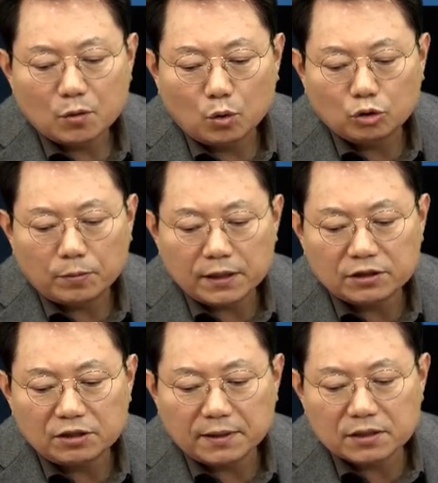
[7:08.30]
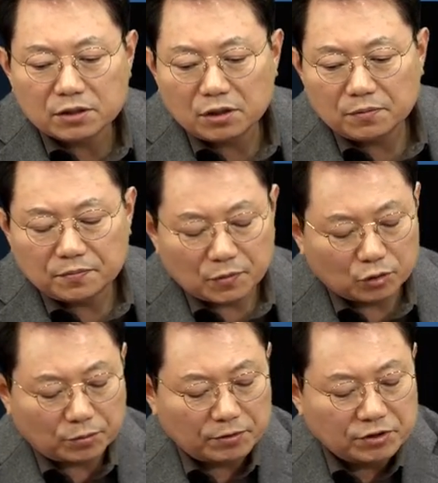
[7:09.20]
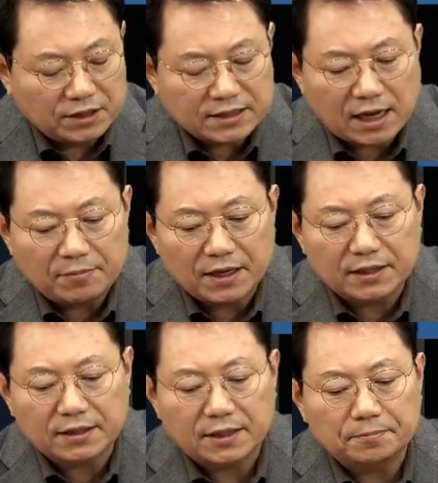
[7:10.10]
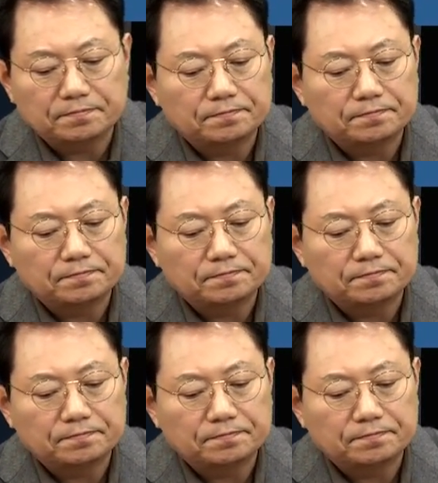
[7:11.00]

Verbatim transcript: 오토바이를 들이받아서 오토바이 운전자 사망했다.